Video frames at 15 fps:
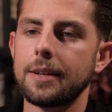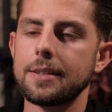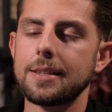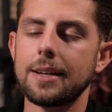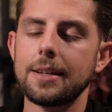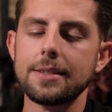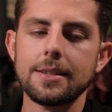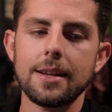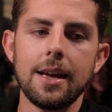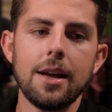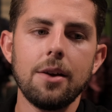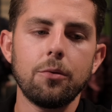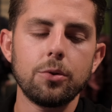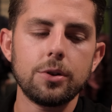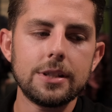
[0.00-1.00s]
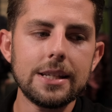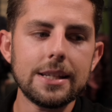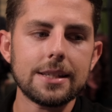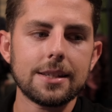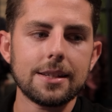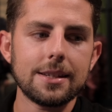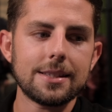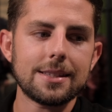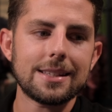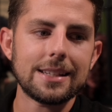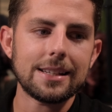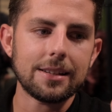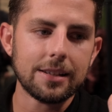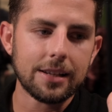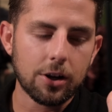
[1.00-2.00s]
Das heißt, für dich ist
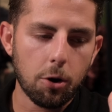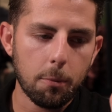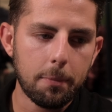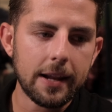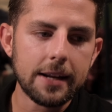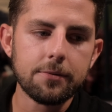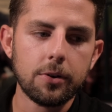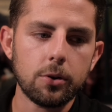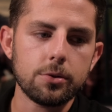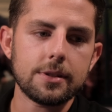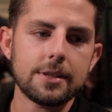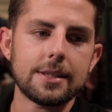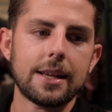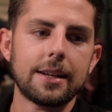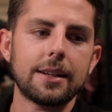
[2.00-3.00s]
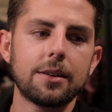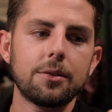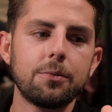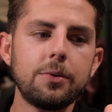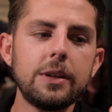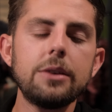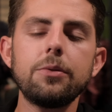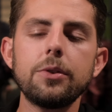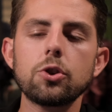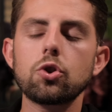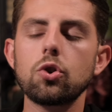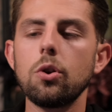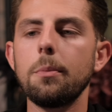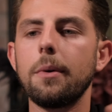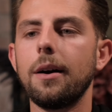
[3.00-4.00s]
die, der Komplettverlust des anderen viel, viel
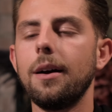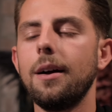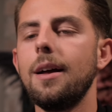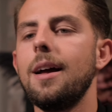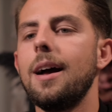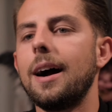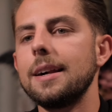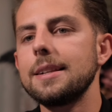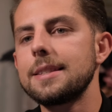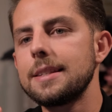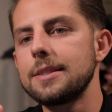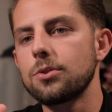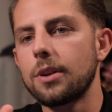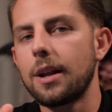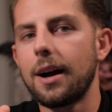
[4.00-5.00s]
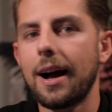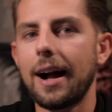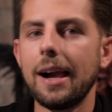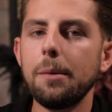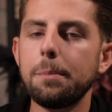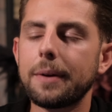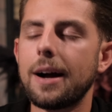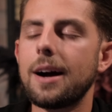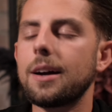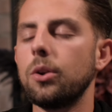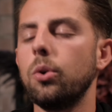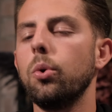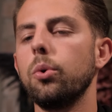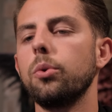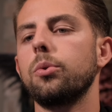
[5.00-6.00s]
schlimmer, als in so einer halbgaren
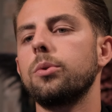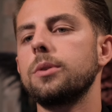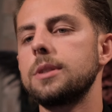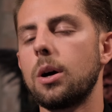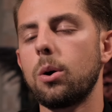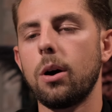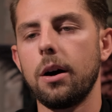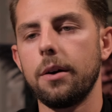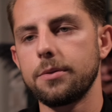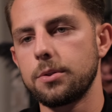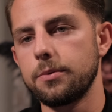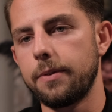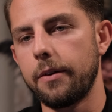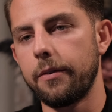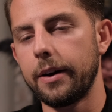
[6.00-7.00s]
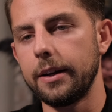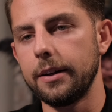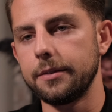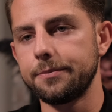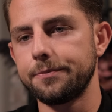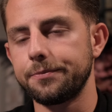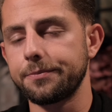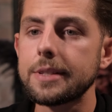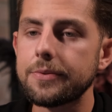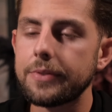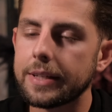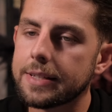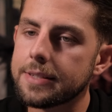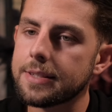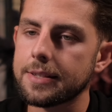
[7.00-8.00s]
Lösung dauerhaft zu verweilen.
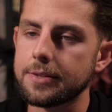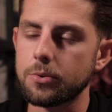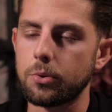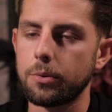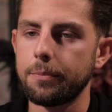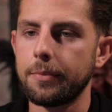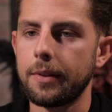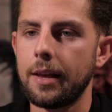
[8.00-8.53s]
Weswegen ist das so?